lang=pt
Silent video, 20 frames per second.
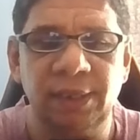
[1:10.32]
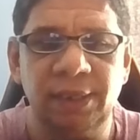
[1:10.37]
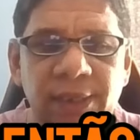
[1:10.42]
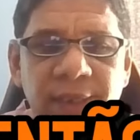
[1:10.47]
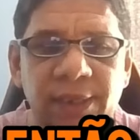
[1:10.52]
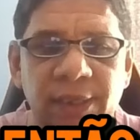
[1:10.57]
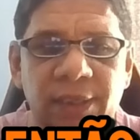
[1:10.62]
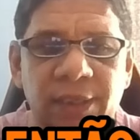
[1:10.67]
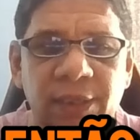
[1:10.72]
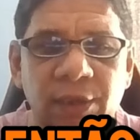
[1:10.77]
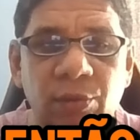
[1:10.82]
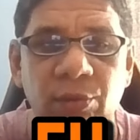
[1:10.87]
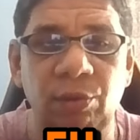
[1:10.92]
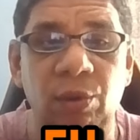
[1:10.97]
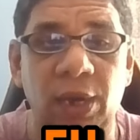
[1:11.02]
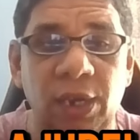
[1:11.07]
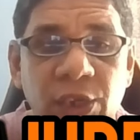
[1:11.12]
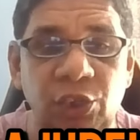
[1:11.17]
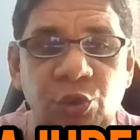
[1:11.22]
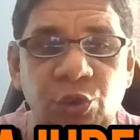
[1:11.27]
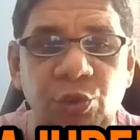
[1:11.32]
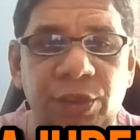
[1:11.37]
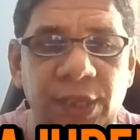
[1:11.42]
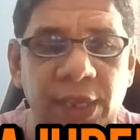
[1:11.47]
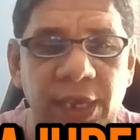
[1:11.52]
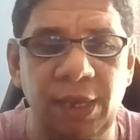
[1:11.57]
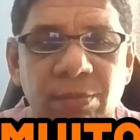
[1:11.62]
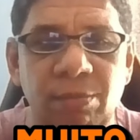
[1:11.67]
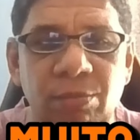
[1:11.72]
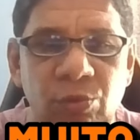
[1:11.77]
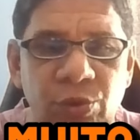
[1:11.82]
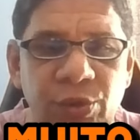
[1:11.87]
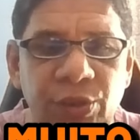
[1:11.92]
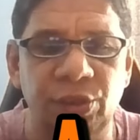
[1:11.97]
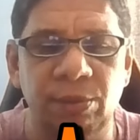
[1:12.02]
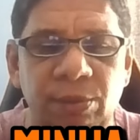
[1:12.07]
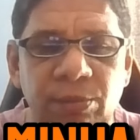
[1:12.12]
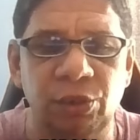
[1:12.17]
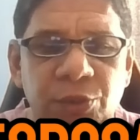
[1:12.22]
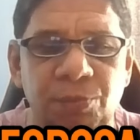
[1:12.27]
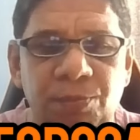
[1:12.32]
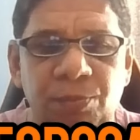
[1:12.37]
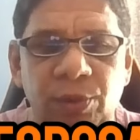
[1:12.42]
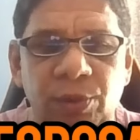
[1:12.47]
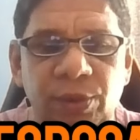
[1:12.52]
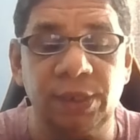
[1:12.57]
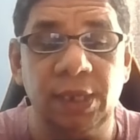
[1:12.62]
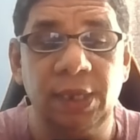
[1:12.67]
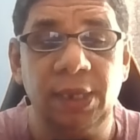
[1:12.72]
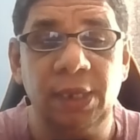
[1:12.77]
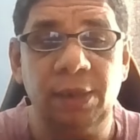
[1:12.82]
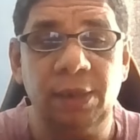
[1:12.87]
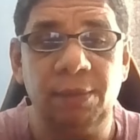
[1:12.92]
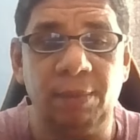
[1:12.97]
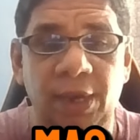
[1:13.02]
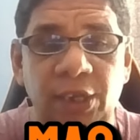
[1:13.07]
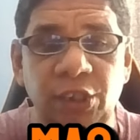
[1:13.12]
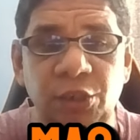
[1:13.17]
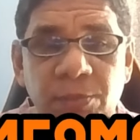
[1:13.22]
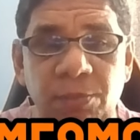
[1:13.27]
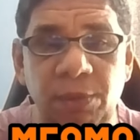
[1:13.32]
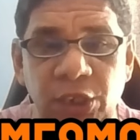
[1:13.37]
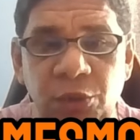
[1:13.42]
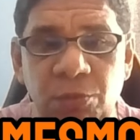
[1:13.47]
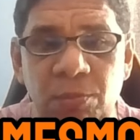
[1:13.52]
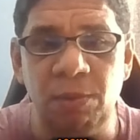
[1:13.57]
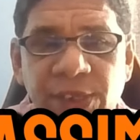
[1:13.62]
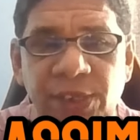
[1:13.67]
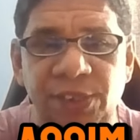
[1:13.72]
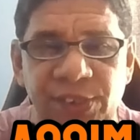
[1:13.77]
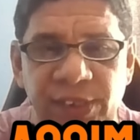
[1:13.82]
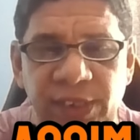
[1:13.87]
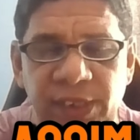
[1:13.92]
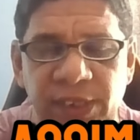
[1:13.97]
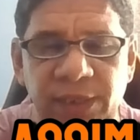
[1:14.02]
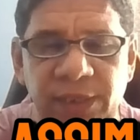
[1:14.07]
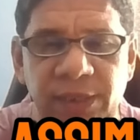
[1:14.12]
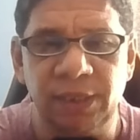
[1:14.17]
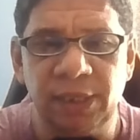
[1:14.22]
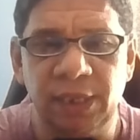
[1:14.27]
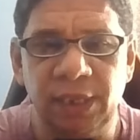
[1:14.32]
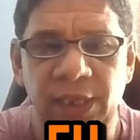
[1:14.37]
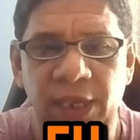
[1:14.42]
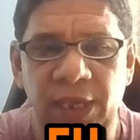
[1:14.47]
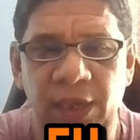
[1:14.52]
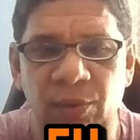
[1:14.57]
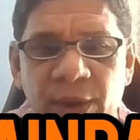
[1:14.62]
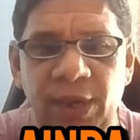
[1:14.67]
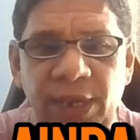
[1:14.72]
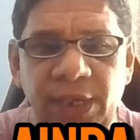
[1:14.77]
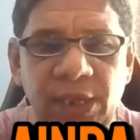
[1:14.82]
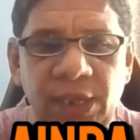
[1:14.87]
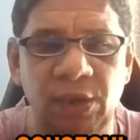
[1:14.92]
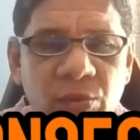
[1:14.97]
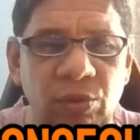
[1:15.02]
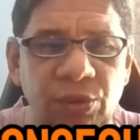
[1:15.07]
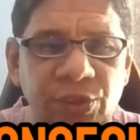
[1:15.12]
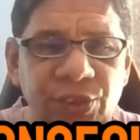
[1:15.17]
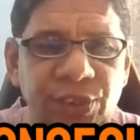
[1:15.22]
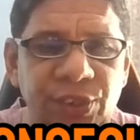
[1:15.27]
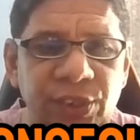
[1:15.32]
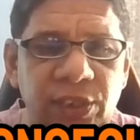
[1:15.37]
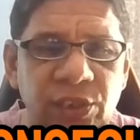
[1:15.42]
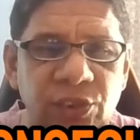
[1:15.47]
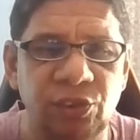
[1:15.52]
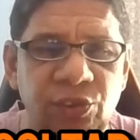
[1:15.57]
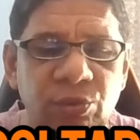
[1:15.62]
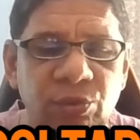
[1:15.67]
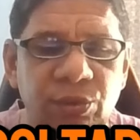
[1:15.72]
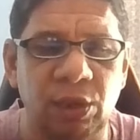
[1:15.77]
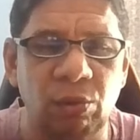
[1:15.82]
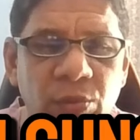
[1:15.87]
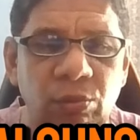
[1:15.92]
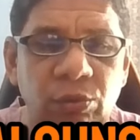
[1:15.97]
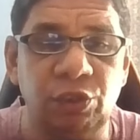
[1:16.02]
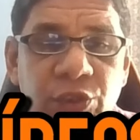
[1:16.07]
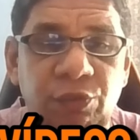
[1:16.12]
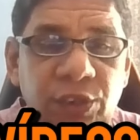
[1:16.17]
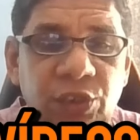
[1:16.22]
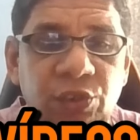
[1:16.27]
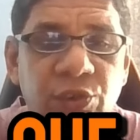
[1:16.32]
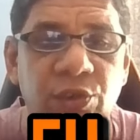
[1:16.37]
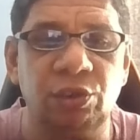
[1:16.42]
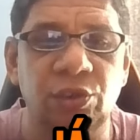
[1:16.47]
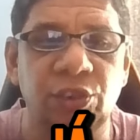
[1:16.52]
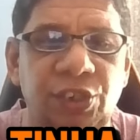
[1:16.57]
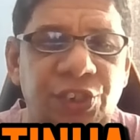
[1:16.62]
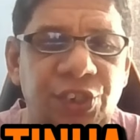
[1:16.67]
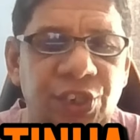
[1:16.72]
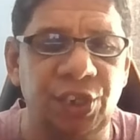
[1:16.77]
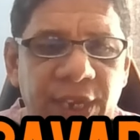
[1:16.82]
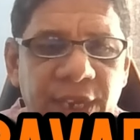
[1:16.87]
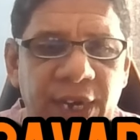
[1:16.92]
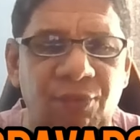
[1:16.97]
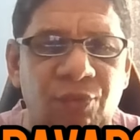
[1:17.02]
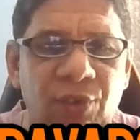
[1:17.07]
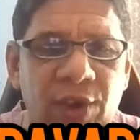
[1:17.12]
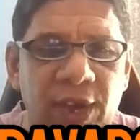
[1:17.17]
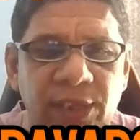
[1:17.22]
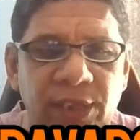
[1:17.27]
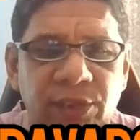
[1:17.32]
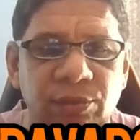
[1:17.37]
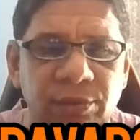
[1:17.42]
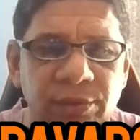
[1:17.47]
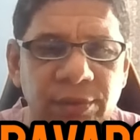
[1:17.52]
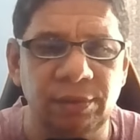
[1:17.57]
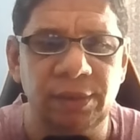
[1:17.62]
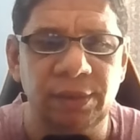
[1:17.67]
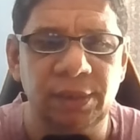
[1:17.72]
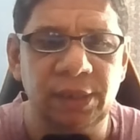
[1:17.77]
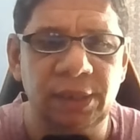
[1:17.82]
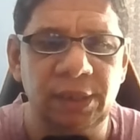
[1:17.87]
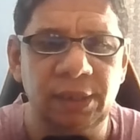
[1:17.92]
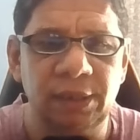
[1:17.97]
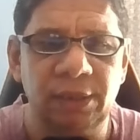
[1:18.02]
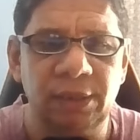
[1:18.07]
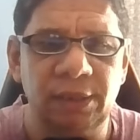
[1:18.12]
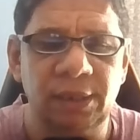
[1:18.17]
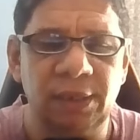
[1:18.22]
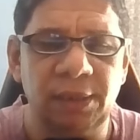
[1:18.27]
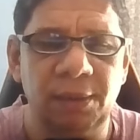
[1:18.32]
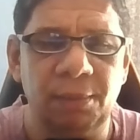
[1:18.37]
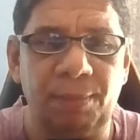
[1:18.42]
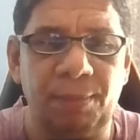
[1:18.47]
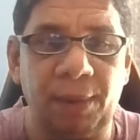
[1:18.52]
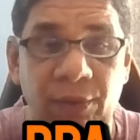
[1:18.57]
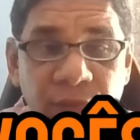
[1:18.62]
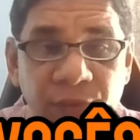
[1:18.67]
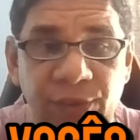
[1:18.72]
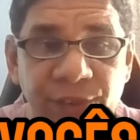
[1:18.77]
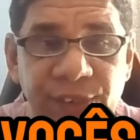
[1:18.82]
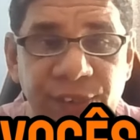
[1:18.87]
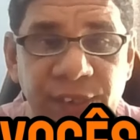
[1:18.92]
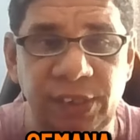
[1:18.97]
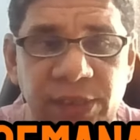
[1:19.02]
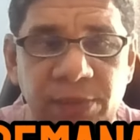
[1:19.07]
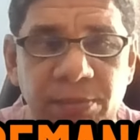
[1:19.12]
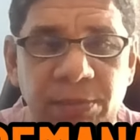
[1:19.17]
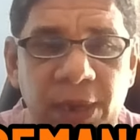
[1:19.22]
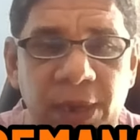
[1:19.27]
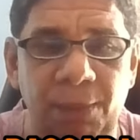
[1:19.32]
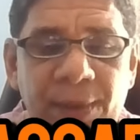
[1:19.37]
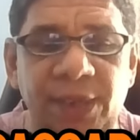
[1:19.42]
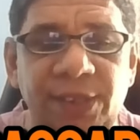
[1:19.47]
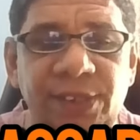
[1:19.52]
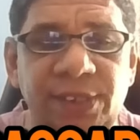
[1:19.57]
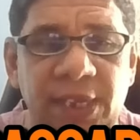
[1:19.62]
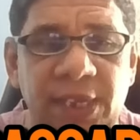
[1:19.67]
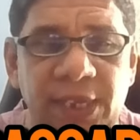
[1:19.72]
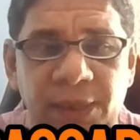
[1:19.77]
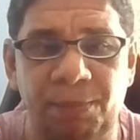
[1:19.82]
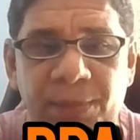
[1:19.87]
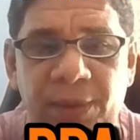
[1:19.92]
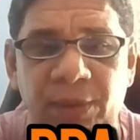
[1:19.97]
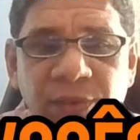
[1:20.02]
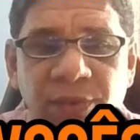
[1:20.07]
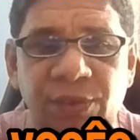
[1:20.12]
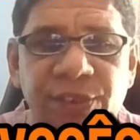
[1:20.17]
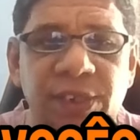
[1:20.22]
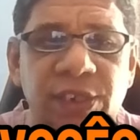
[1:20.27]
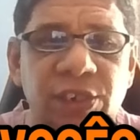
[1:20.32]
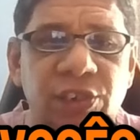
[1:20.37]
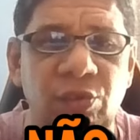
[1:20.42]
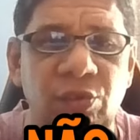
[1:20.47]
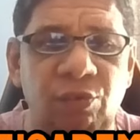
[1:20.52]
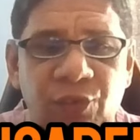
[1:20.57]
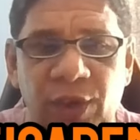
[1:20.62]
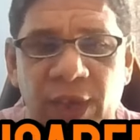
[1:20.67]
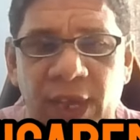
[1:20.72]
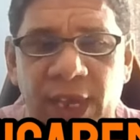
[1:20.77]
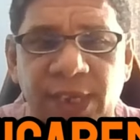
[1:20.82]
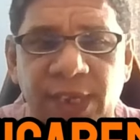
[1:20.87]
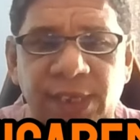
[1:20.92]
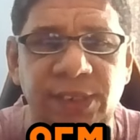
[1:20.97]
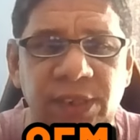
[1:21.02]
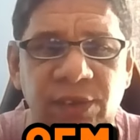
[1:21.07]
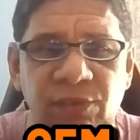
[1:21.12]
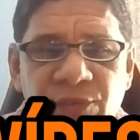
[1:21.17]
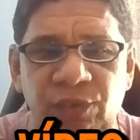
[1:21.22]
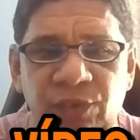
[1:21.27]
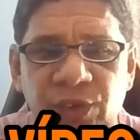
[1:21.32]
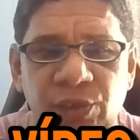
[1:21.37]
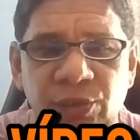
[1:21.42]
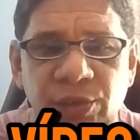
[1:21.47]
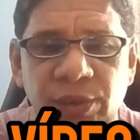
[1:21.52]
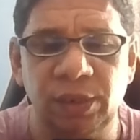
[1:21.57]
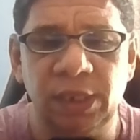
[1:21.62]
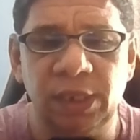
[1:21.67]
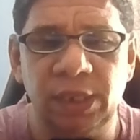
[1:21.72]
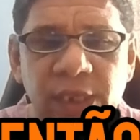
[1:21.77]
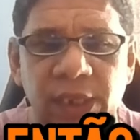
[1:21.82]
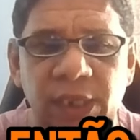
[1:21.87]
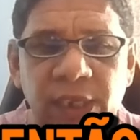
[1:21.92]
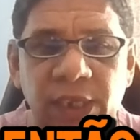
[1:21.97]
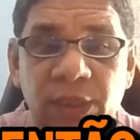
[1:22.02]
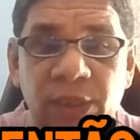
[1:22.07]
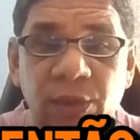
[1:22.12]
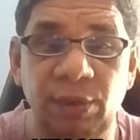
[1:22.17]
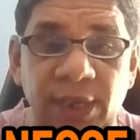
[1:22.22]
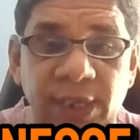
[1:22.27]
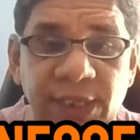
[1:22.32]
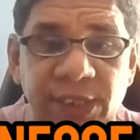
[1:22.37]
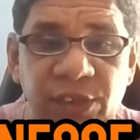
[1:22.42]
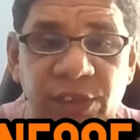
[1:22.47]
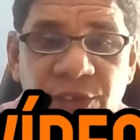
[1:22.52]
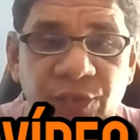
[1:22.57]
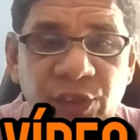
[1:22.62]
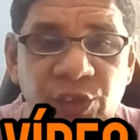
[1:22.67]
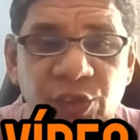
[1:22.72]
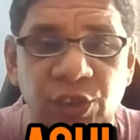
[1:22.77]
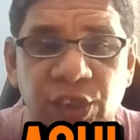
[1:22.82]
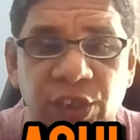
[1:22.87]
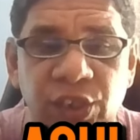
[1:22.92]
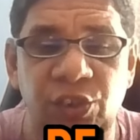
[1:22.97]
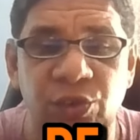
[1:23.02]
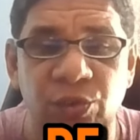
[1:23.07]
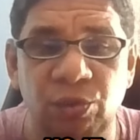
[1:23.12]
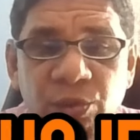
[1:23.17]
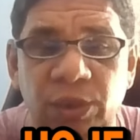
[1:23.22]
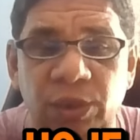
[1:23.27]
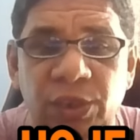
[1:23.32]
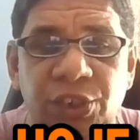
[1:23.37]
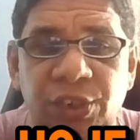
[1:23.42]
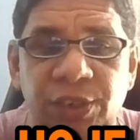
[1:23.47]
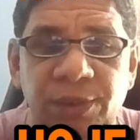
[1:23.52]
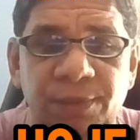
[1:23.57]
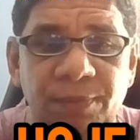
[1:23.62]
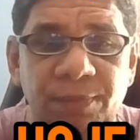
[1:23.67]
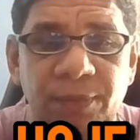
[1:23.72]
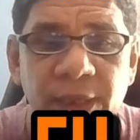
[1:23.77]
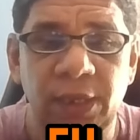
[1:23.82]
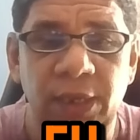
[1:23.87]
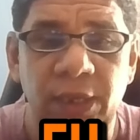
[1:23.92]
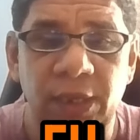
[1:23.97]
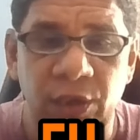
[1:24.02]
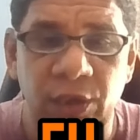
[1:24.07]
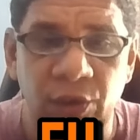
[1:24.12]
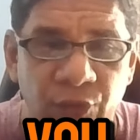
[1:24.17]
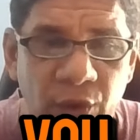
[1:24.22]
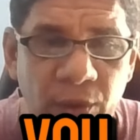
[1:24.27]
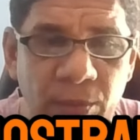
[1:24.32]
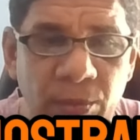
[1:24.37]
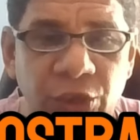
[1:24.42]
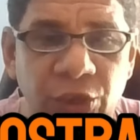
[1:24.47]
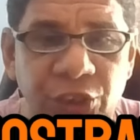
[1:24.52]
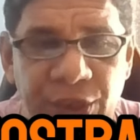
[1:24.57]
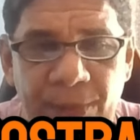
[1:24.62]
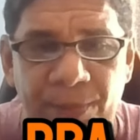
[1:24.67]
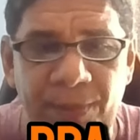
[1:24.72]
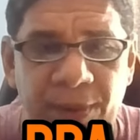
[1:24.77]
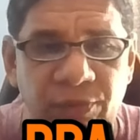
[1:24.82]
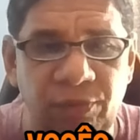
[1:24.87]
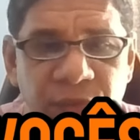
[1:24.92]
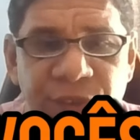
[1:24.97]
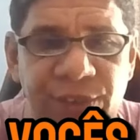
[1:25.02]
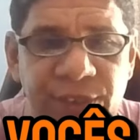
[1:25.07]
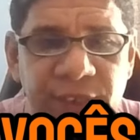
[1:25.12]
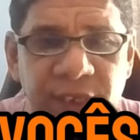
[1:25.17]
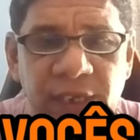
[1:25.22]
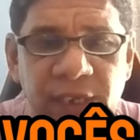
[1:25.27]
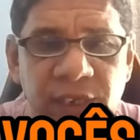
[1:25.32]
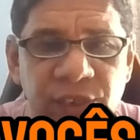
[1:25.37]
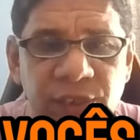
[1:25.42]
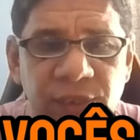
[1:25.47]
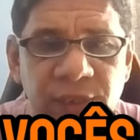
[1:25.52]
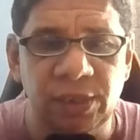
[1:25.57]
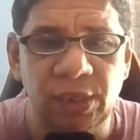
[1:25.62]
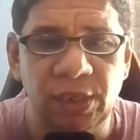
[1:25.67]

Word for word: Então eu ajudei muito a minha esposa. Mas mesmo assim, eu ainda consegui soltar alguns vídeos que eu já tinha gravado para vocês semana passada, para vocês não ficarem sem vídeo. Então nesse vídeo aqui de hoje, eu vou mostrar para vocês